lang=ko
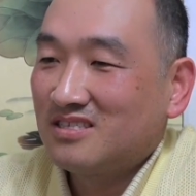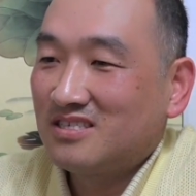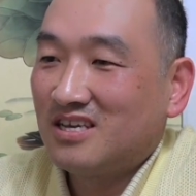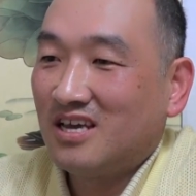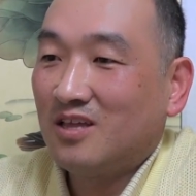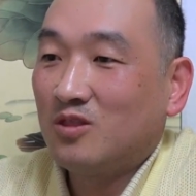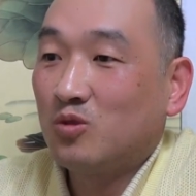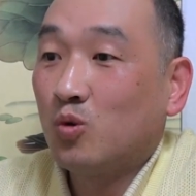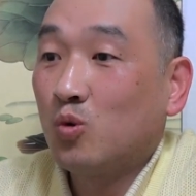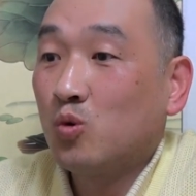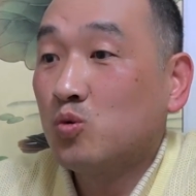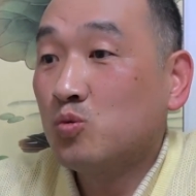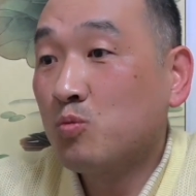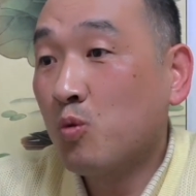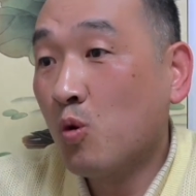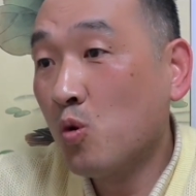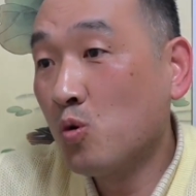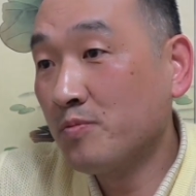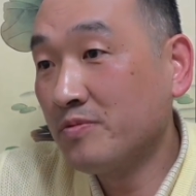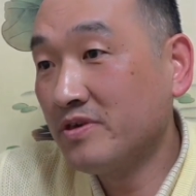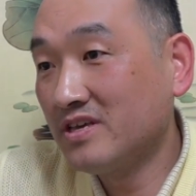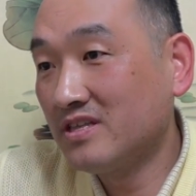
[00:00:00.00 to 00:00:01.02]
제 노후
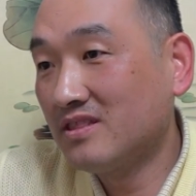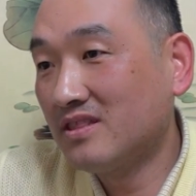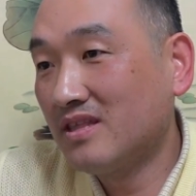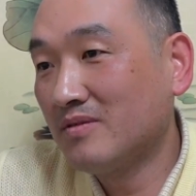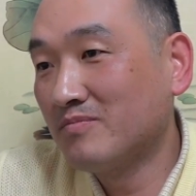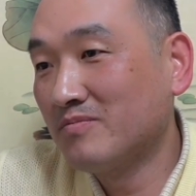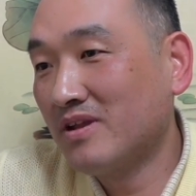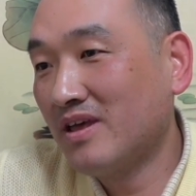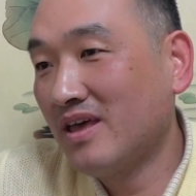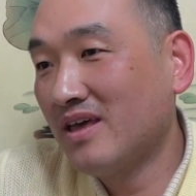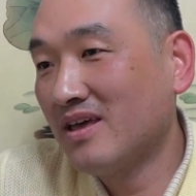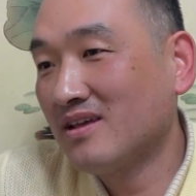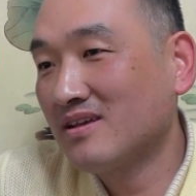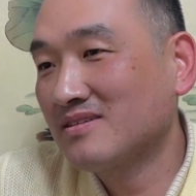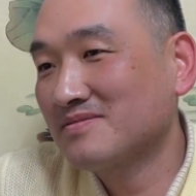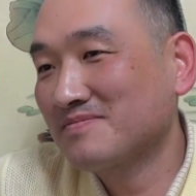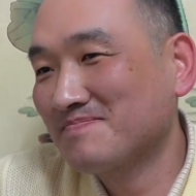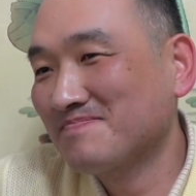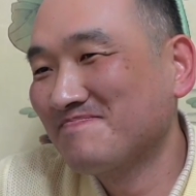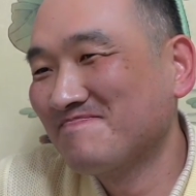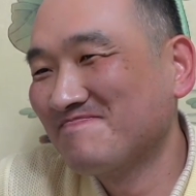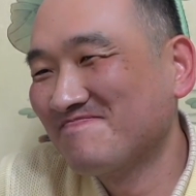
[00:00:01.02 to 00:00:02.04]
보험이기 때문에
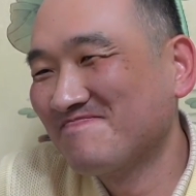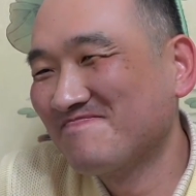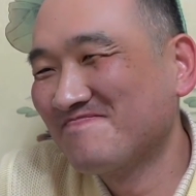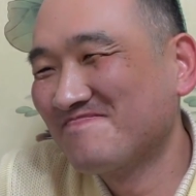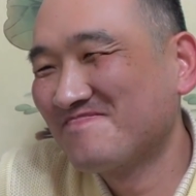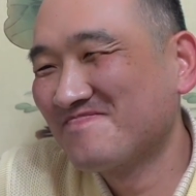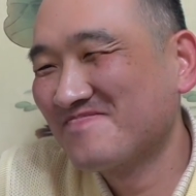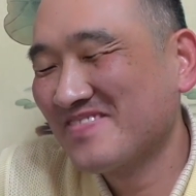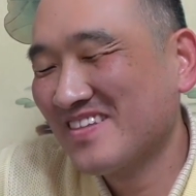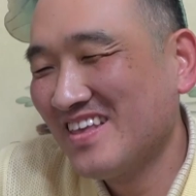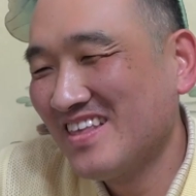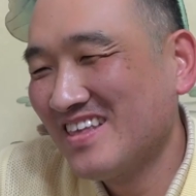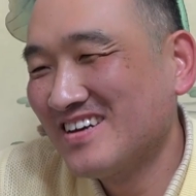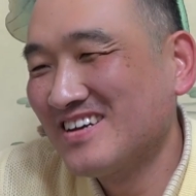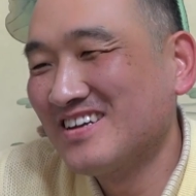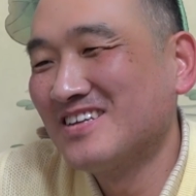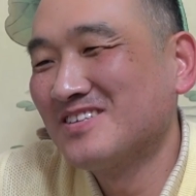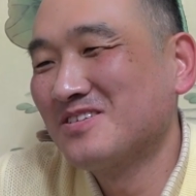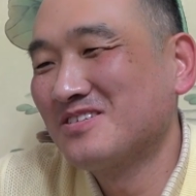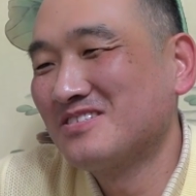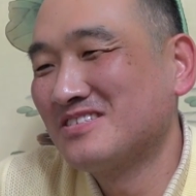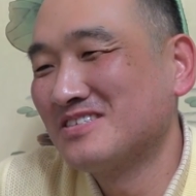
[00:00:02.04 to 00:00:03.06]

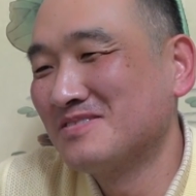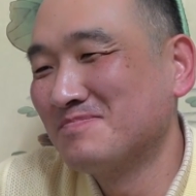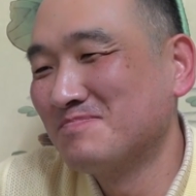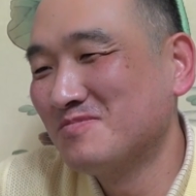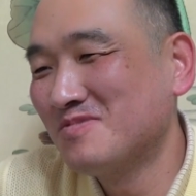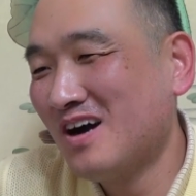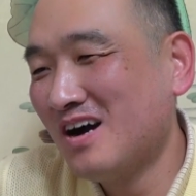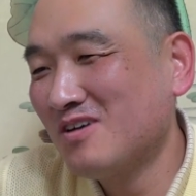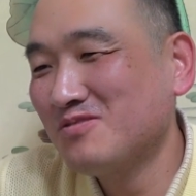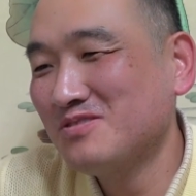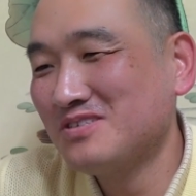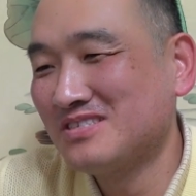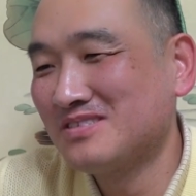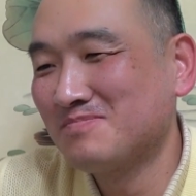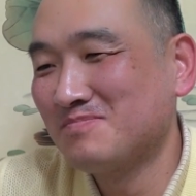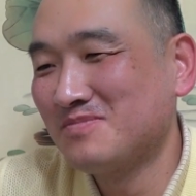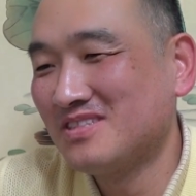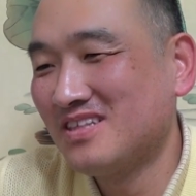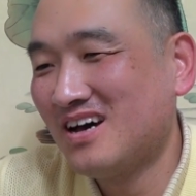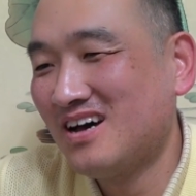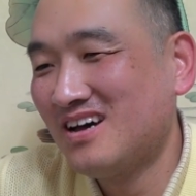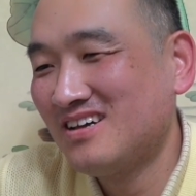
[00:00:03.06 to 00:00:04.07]
그래서 지금도 하고
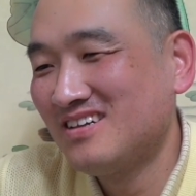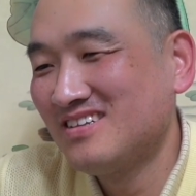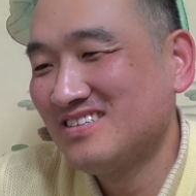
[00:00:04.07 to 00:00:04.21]
있습니다.